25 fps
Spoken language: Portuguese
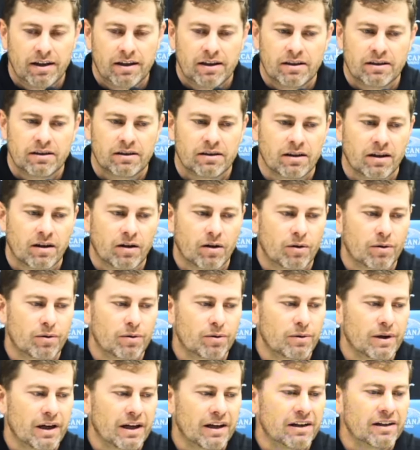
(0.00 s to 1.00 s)

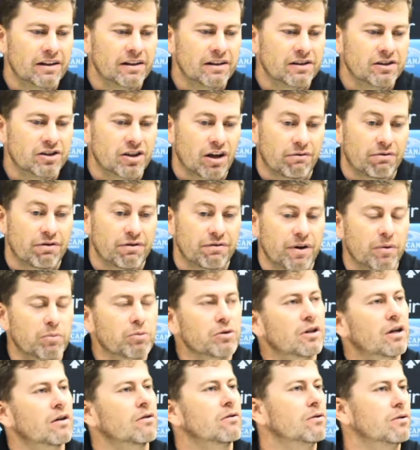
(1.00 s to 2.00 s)
Então ele já viveu
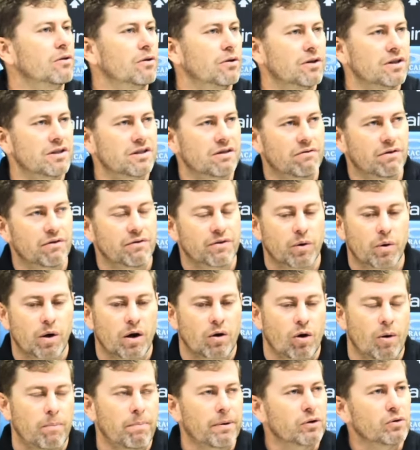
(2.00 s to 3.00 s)
muita coisa, viveu a
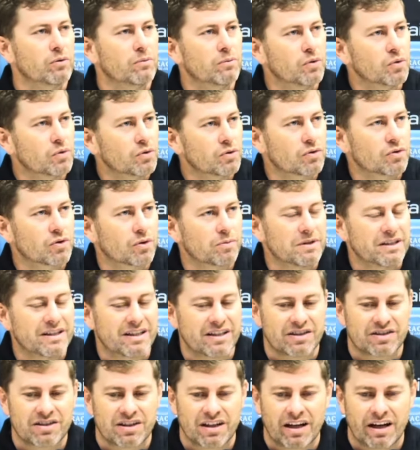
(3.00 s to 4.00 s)
Copa do Mundo
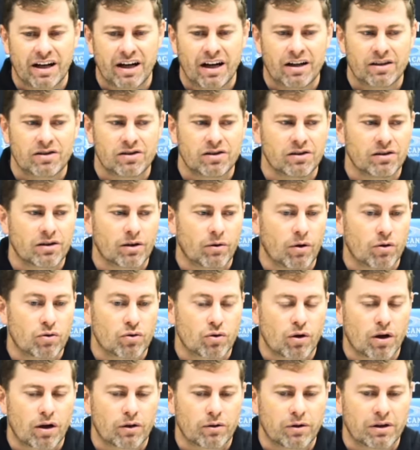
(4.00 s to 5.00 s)
sub-17. Então é um
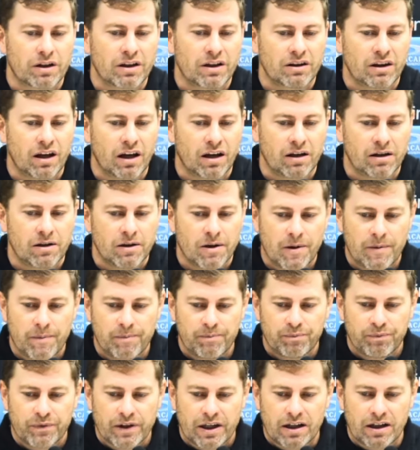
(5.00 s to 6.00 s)
jogador que tem
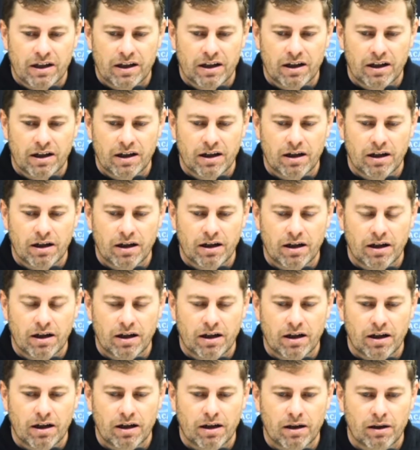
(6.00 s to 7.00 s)

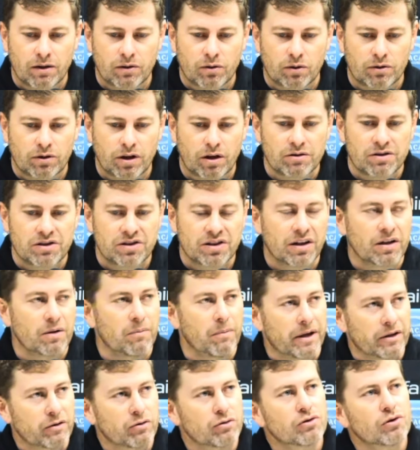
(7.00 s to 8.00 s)
é, total
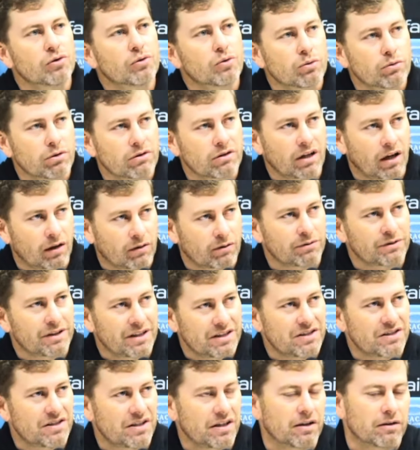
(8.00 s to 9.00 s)
discernimento de tudo que está
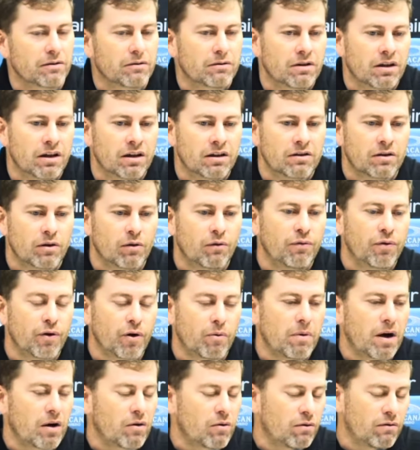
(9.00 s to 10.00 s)
acontecendo, né? Então foi
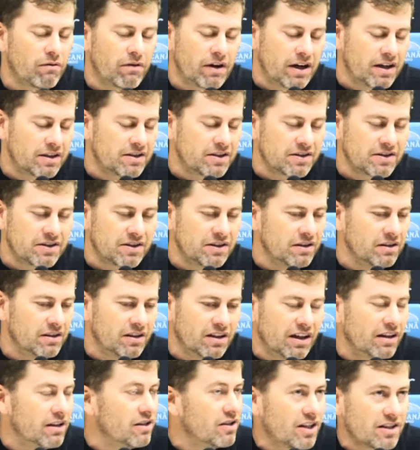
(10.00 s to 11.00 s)
uma conversa assim
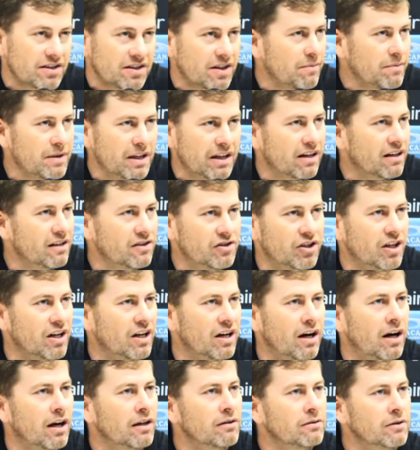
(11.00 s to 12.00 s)
que ele já sabia que ele tinha
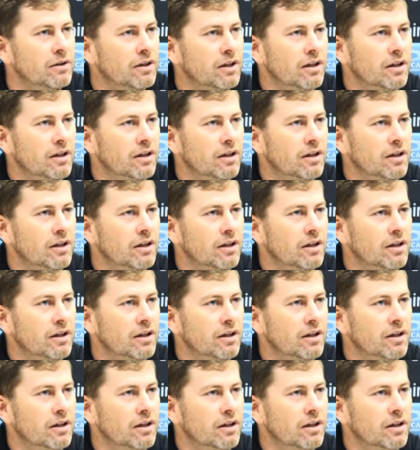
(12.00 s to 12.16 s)
errado.